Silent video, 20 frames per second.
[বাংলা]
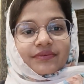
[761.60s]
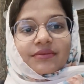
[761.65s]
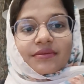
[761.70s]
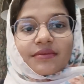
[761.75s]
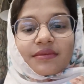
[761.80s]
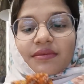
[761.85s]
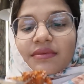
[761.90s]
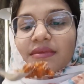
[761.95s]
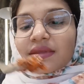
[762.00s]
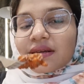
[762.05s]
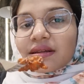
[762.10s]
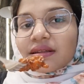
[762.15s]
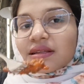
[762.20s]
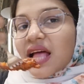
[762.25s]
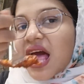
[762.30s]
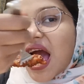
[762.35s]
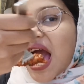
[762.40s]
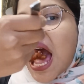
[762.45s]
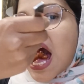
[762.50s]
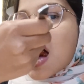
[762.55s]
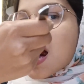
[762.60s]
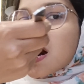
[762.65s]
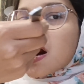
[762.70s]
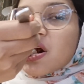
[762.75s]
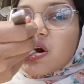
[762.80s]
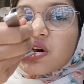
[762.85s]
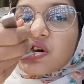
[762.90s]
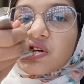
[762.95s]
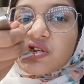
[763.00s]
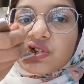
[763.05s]
বারবিকিউটা কিন্তু
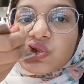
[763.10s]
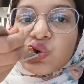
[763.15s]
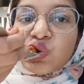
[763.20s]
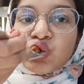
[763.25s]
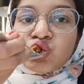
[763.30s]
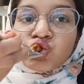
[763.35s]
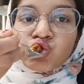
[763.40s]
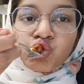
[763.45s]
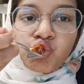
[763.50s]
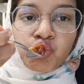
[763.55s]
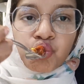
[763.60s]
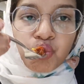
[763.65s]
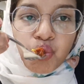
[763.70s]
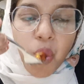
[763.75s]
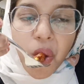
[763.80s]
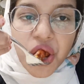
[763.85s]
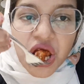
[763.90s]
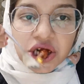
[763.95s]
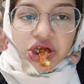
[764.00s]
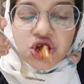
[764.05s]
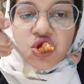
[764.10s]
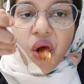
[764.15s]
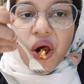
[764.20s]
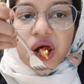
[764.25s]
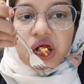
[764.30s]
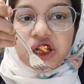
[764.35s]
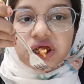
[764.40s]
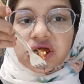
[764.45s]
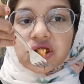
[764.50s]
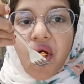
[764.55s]
ক্রিসপি চিকেন থেকে
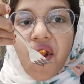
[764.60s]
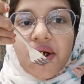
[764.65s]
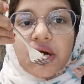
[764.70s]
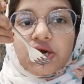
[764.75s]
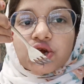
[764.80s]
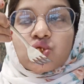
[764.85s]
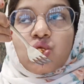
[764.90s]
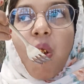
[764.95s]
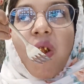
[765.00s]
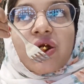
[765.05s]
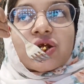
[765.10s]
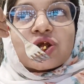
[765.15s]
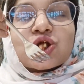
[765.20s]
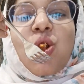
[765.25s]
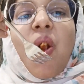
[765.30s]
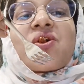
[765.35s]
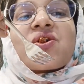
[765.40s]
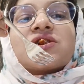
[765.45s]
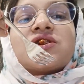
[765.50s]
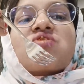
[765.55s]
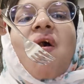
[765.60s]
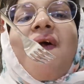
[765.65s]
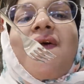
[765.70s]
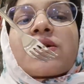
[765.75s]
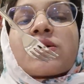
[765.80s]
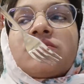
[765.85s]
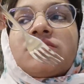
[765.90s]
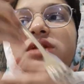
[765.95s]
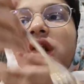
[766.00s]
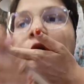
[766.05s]
আমাকে বেশি ভালো
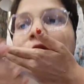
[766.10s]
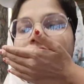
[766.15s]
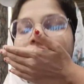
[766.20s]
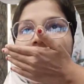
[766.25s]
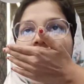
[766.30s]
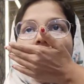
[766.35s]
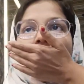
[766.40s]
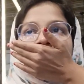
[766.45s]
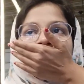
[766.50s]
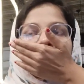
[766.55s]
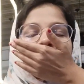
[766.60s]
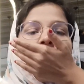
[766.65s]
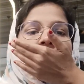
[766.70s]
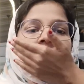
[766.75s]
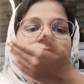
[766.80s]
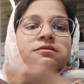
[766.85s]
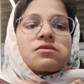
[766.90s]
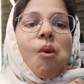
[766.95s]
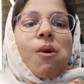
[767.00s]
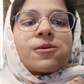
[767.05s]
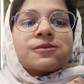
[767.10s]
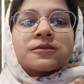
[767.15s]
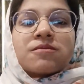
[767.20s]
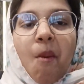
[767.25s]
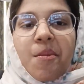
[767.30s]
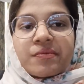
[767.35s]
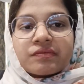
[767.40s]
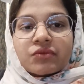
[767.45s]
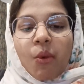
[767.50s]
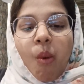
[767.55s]
লাগলো ওটার
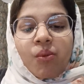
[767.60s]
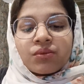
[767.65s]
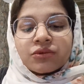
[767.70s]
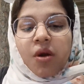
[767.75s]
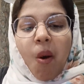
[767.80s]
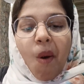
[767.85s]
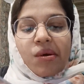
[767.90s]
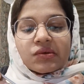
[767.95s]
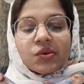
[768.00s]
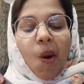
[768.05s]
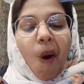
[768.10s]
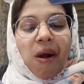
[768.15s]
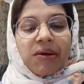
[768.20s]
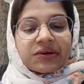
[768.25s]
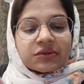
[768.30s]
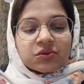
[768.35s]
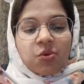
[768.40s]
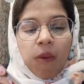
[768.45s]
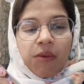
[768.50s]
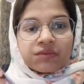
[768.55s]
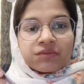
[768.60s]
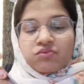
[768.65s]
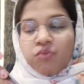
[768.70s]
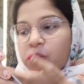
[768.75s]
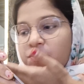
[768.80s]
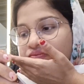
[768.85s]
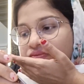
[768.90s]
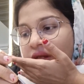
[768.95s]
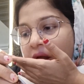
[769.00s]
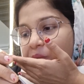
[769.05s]
তুলনায় এটা বেশি সুন্দর
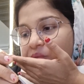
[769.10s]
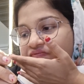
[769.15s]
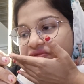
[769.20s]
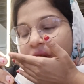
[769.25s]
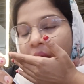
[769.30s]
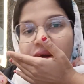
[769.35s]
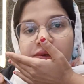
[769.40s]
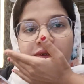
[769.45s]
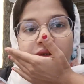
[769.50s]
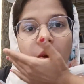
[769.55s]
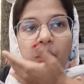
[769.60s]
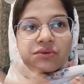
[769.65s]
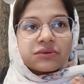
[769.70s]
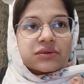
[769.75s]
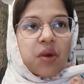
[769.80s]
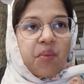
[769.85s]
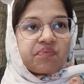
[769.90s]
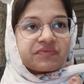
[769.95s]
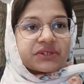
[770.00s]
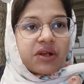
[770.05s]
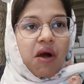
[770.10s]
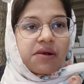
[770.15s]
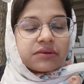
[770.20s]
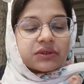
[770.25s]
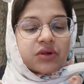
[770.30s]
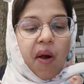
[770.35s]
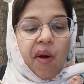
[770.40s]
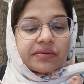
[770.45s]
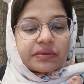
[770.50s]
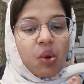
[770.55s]
একদম এটা
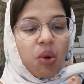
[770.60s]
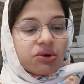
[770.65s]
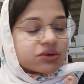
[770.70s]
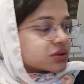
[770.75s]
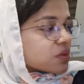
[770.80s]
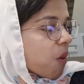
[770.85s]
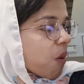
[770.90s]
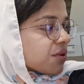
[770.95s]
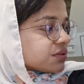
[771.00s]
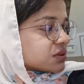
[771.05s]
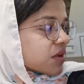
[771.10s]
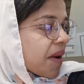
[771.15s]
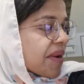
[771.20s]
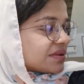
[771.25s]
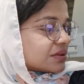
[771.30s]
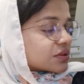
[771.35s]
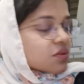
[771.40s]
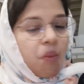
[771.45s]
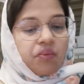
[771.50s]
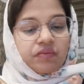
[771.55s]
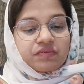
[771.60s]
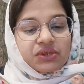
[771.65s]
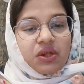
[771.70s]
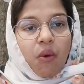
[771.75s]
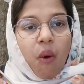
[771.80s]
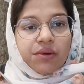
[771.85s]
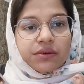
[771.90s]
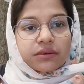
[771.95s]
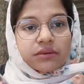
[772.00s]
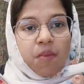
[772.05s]
স্পাইসিও বেশি তার থেকে
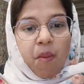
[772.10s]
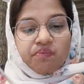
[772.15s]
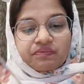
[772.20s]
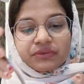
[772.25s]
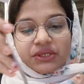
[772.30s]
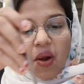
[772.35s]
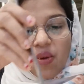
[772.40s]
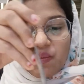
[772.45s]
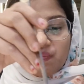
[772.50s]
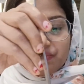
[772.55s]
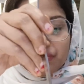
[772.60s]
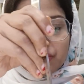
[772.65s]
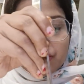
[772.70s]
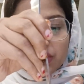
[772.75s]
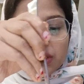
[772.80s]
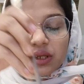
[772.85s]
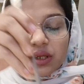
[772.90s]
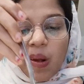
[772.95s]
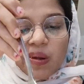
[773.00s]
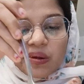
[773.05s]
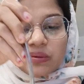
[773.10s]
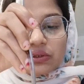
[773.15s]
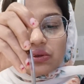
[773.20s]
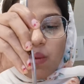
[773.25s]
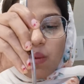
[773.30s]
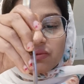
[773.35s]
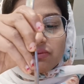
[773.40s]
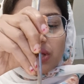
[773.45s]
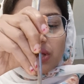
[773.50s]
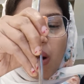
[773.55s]
তো এটা ভালো
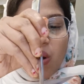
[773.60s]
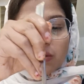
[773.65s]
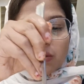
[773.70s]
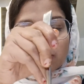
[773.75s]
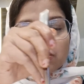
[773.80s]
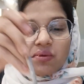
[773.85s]
বেশি লাগলো